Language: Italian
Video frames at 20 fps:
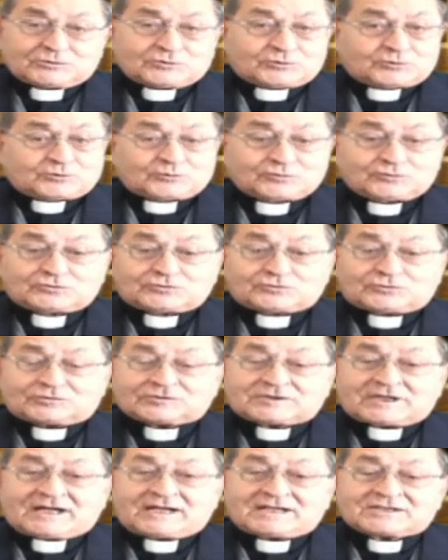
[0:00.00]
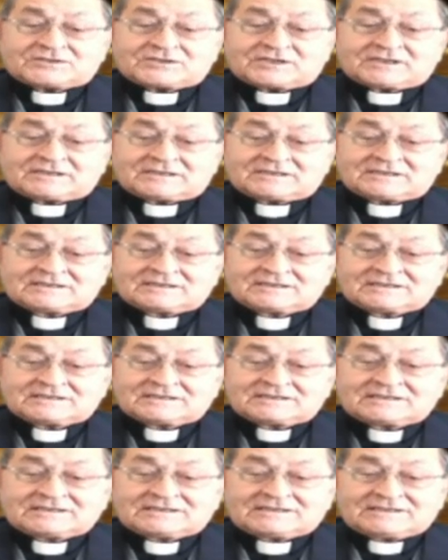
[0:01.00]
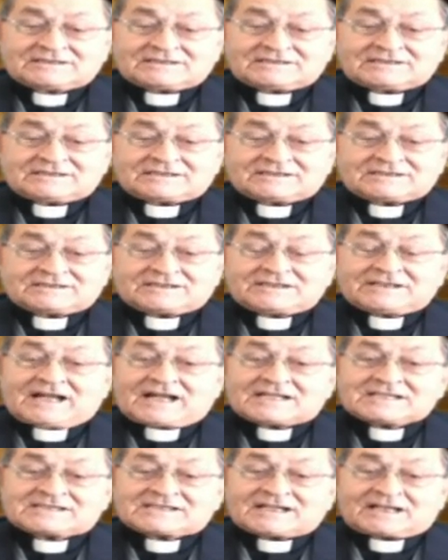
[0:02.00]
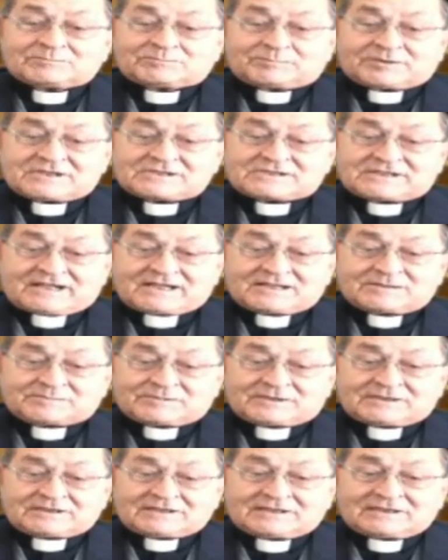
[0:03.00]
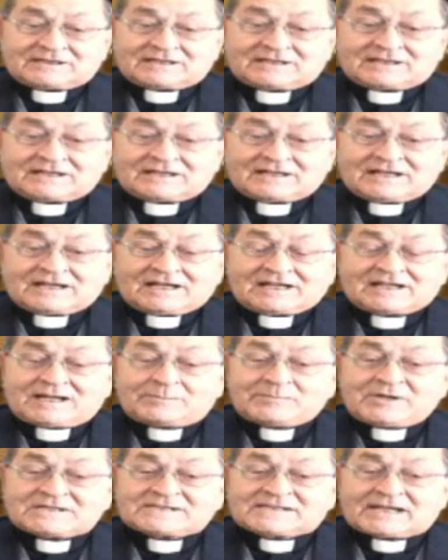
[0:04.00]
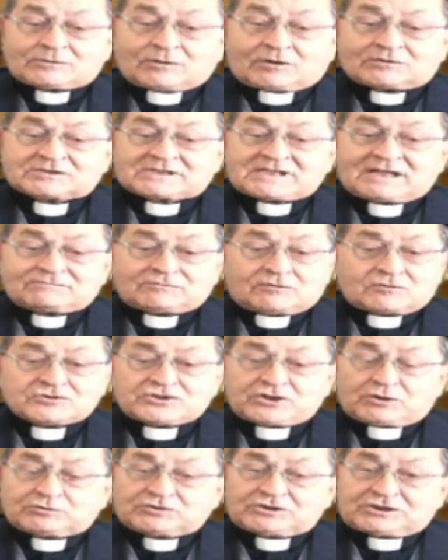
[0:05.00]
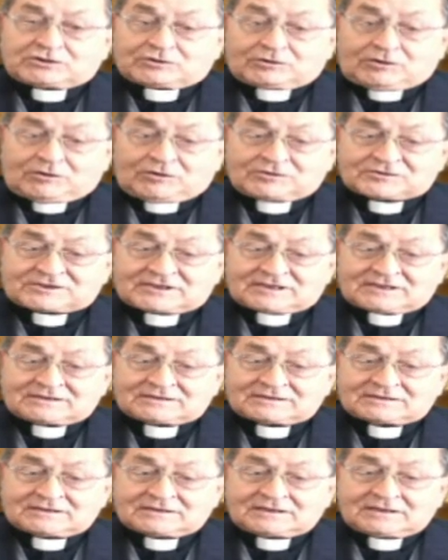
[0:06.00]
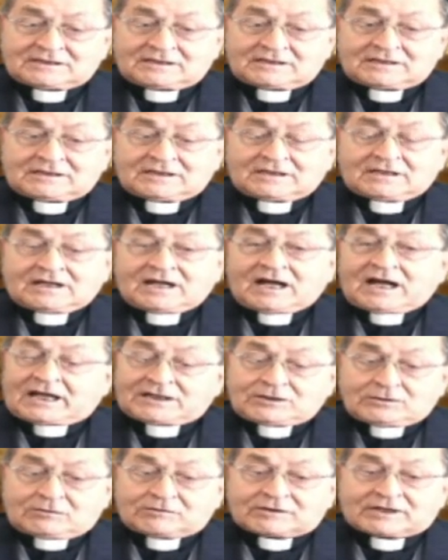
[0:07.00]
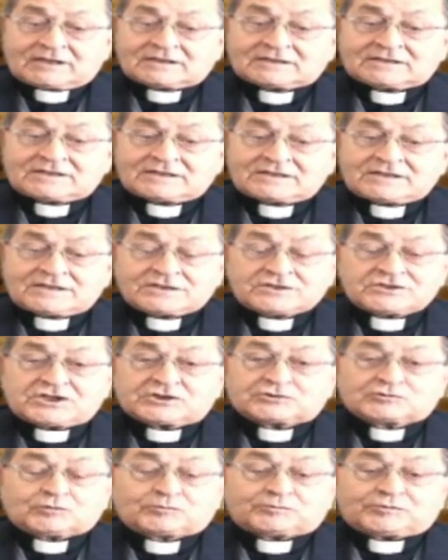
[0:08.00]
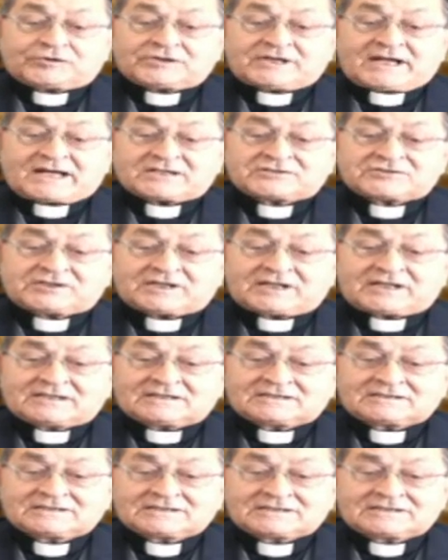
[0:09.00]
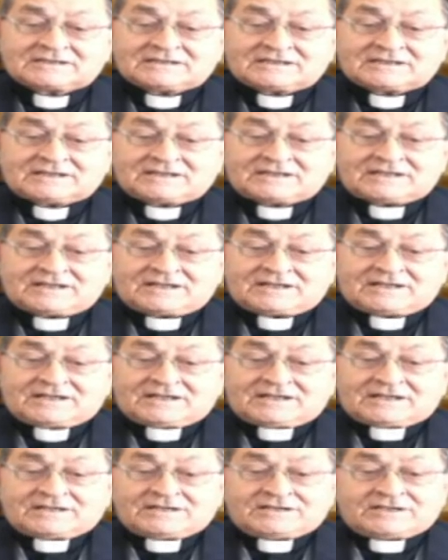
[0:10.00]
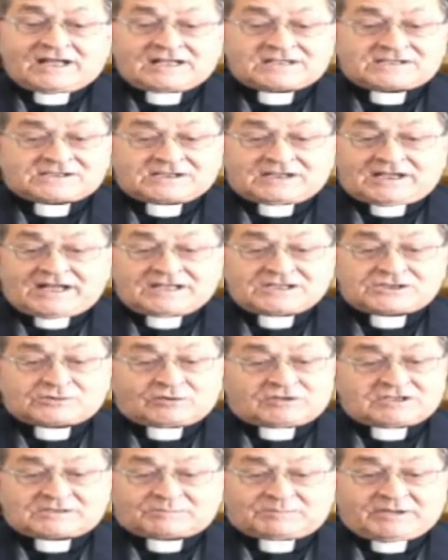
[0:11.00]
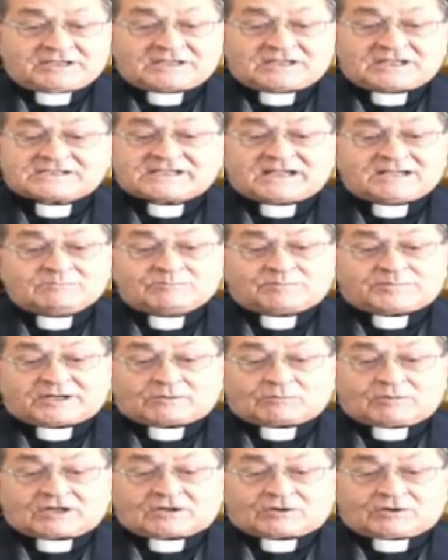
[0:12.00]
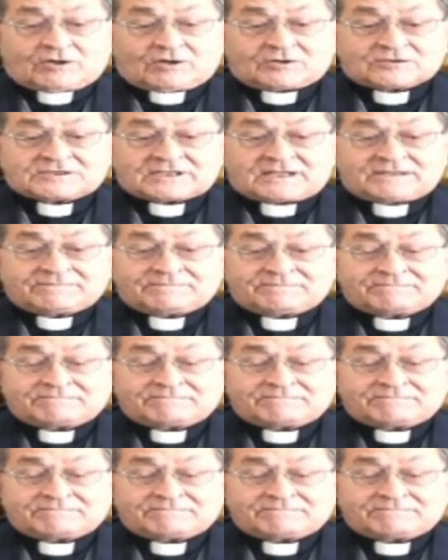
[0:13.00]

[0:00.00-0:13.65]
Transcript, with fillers: Tutto tace dinanzi al presepe. La mezzanotte avvolge ogni cosa. Allora Gesù può nascere. Nel silenzio risplende sempre qualcosa